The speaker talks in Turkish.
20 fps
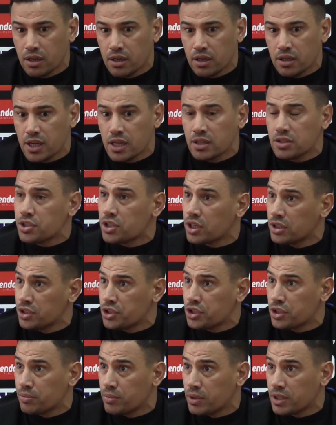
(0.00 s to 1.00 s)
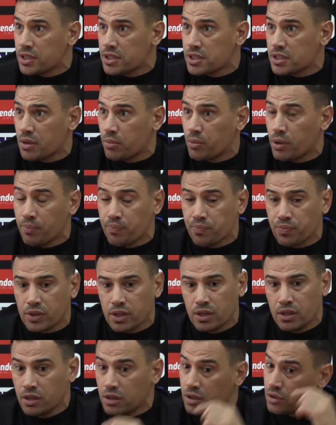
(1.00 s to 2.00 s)
yanlış anlaşılmak istemem.
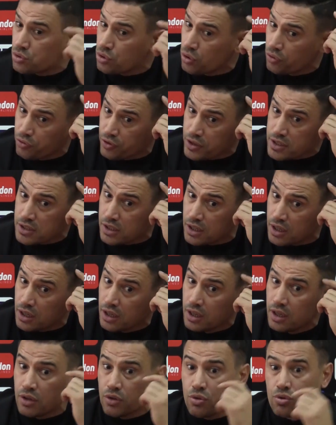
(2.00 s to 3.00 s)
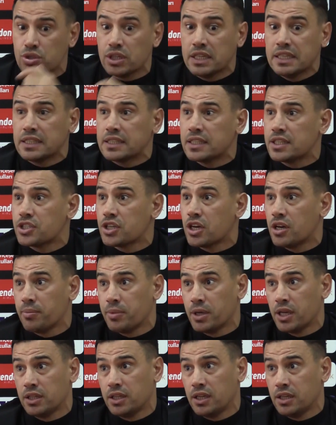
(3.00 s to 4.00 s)
Ee, çok fazla özellikle
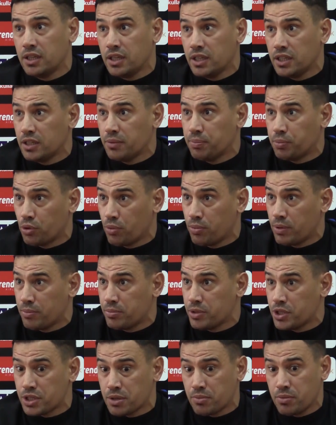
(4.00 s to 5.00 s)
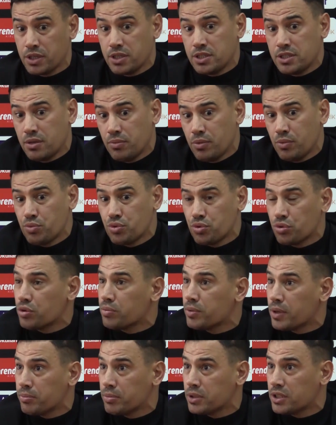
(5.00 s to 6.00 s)
camialarla ilgili problem yaşamak istemem. Çünkü
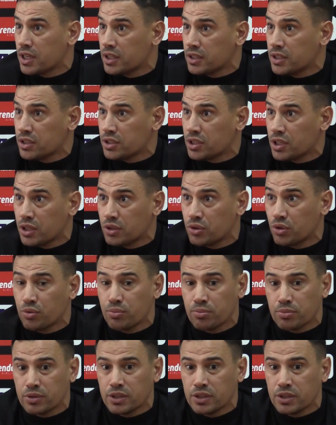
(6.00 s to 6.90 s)
ben bir teknik direktörüm.